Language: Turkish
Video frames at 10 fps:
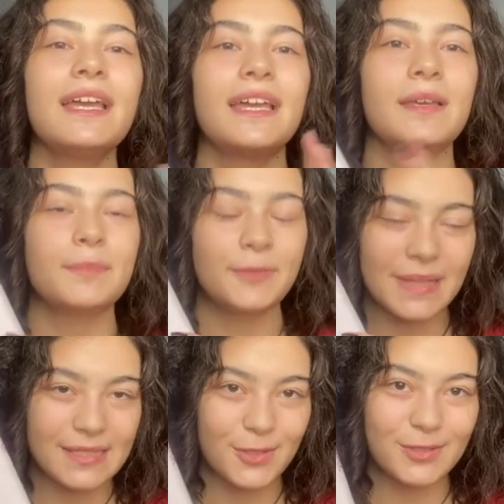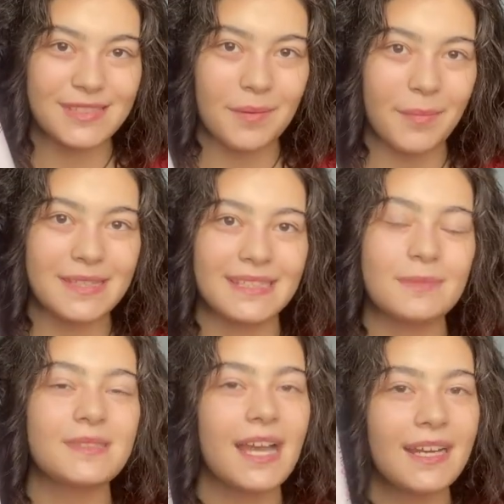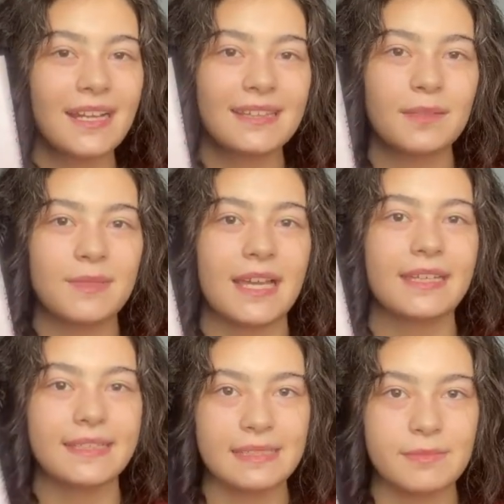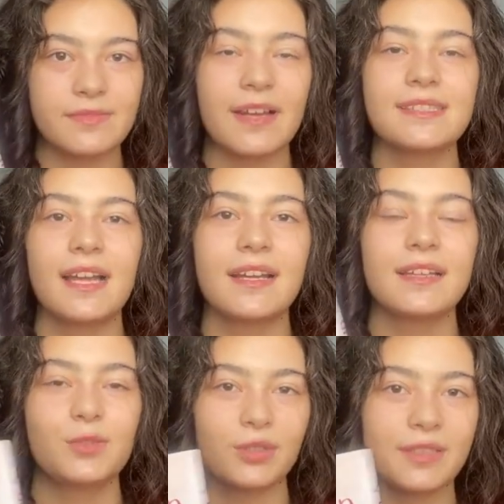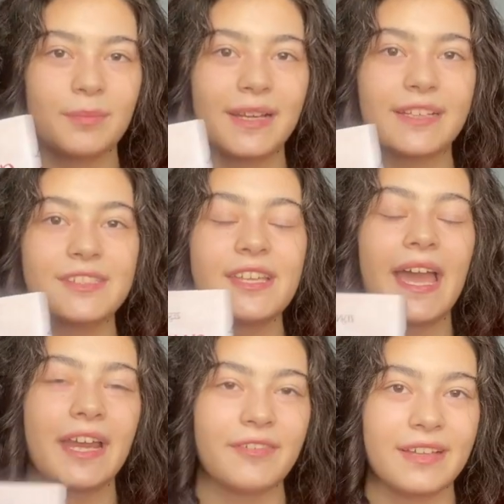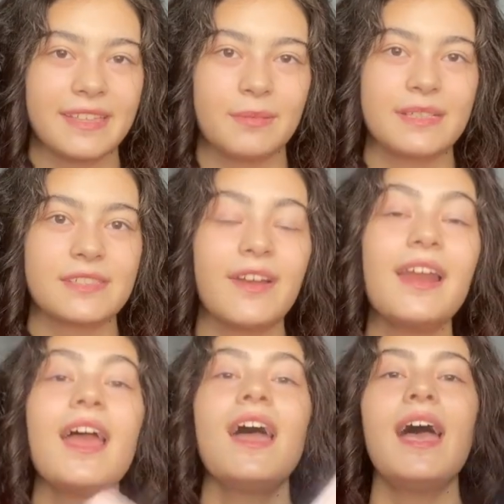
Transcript: Ee, biraz konusundan bahsedeyim. Sahra adında bir tane kızımız var. Sahra'nın çok yakın arkadaşı Erva diye bir kız var.